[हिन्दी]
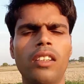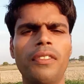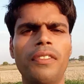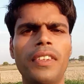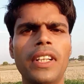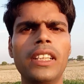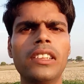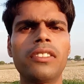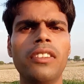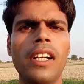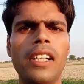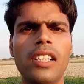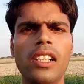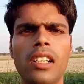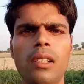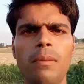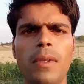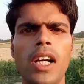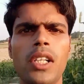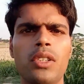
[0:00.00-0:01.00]
फ्रेंड्स
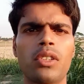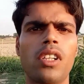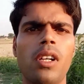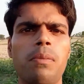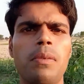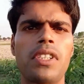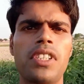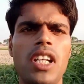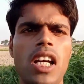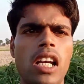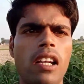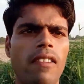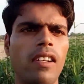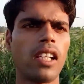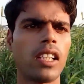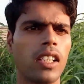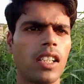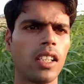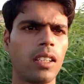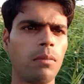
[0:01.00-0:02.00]
फाइनली मैं आ चुका अपने चारा
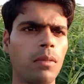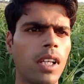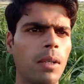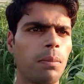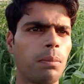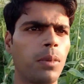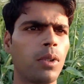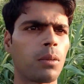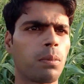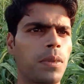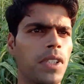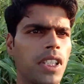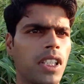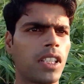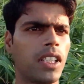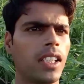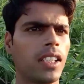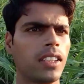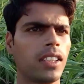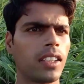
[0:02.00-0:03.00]
वाले खेत में आप लोग पीछे
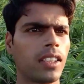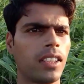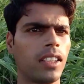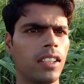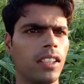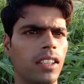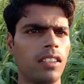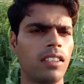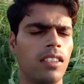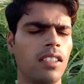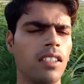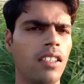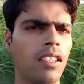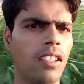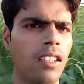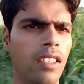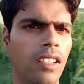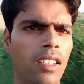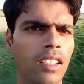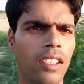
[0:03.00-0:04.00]
देख सकते हैं
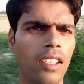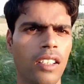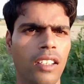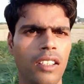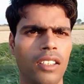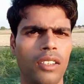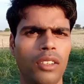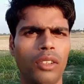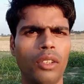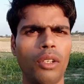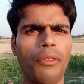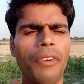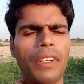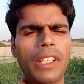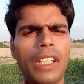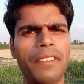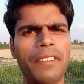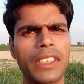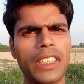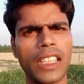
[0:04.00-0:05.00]
तो
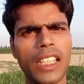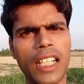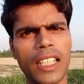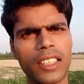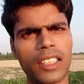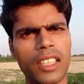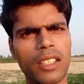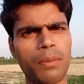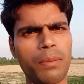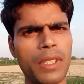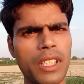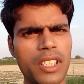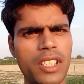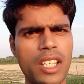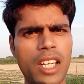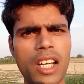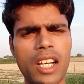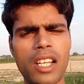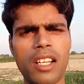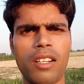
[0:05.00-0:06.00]
फटाफट से काटता हूँ अपना
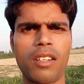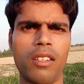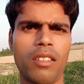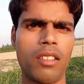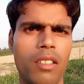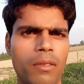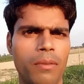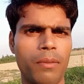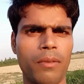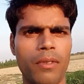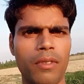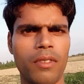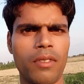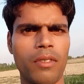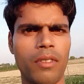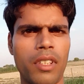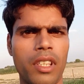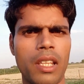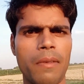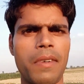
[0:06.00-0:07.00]
चारा और
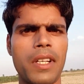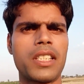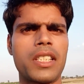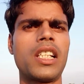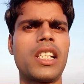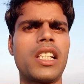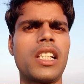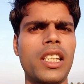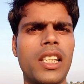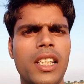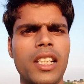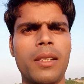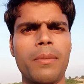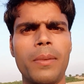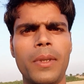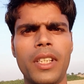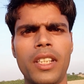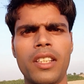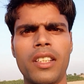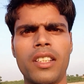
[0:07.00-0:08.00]
उसके बाद चलते
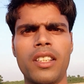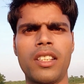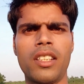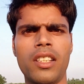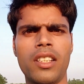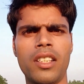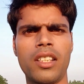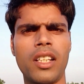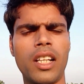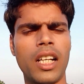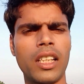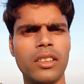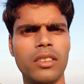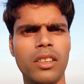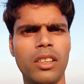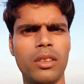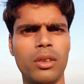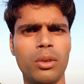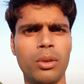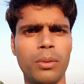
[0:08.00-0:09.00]
करते आज
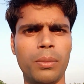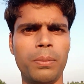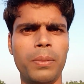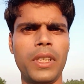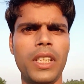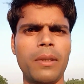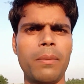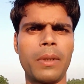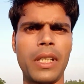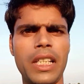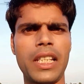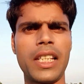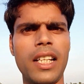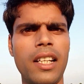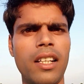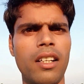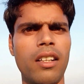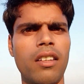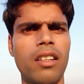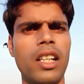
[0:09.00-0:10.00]
जो है धूप भी है बढ़िया
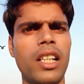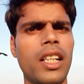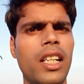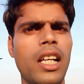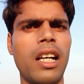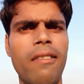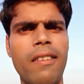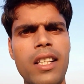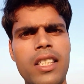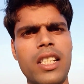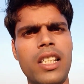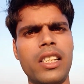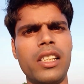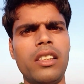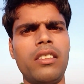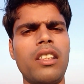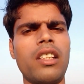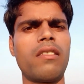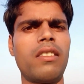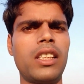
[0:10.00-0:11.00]
और लेकिन हवा चल रही
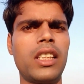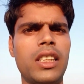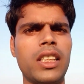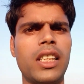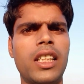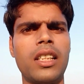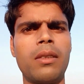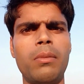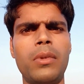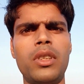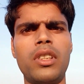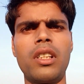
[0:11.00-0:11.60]
है तो इस वजह से गर्मी